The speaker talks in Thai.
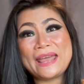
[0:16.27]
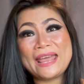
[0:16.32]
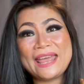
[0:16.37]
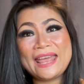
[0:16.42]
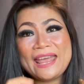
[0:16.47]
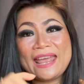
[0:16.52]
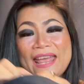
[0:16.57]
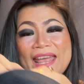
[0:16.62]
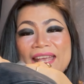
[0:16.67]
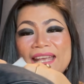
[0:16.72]

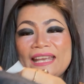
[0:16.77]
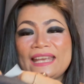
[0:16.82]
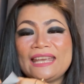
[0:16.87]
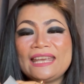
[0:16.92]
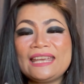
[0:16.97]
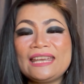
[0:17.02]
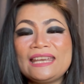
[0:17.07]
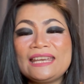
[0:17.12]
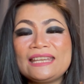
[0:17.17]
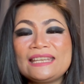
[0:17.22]
Make
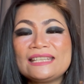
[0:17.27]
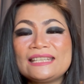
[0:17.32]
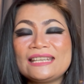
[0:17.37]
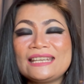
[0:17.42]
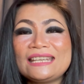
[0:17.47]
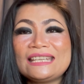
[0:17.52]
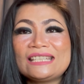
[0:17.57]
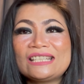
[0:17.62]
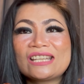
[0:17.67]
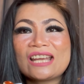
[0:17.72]
in
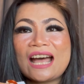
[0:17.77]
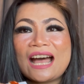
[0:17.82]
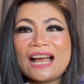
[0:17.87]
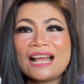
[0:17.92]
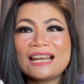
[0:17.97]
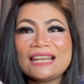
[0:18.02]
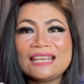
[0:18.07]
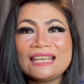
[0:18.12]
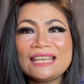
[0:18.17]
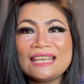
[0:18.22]

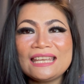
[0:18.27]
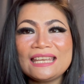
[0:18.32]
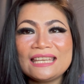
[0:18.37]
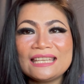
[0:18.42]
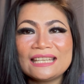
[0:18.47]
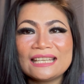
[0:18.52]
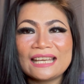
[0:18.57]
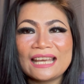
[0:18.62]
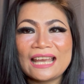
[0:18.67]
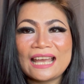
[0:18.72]
Italy
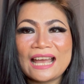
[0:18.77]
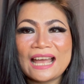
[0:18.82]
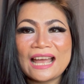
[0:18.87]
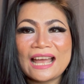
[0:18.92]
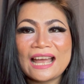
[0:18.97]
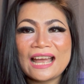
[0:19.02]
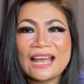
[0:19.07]
นะคะ